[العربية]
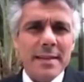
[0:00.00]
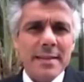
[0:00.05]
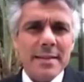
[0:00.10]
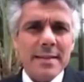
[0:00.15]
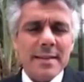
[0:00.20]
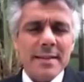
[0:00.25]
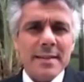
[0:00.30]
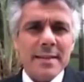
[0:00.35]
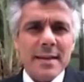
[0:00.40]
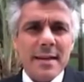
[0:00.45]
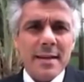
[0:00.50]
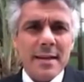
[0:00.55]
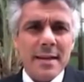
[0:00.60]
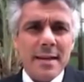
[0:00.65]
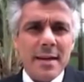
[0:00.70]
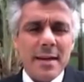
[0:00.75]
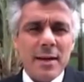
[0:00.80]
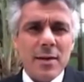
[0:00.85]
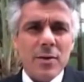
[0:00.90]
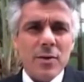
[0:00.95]

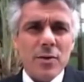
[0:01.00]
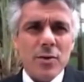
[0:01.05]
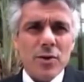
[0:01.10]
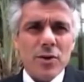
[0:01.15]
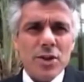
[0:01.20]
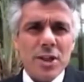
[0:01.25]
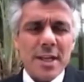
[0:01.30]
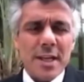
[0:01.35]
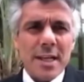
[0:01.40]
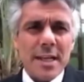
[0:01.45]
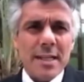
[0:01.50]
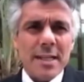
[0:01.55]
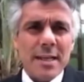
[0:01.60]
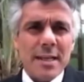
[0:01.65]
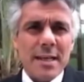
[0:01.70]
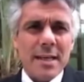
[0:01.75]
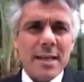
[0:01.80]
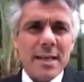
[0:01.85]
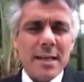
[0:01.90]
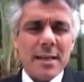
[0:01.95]
26
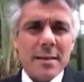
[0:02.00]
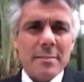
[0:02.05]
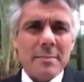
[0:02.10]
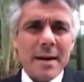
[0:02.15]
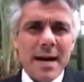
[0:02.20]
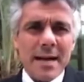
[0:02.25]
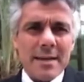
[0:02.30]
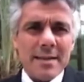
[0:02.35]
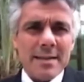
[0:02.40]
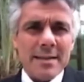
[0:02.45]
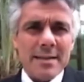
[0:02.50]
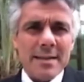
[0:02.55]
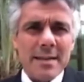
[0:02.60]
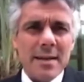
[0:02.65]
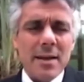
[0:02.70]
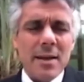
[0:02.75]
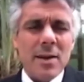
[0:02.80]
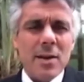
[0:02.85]
مارس